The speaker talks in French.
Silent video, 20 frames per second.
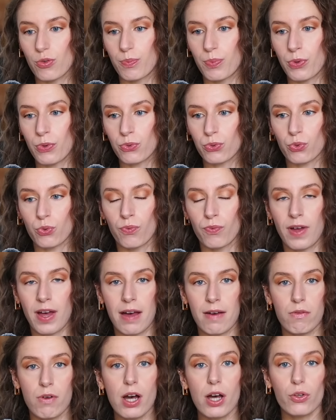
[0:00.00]
pense qu'on va
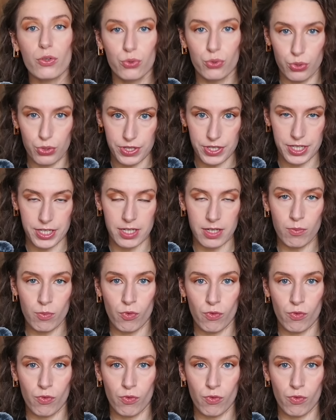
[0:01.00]
avoir deux teams.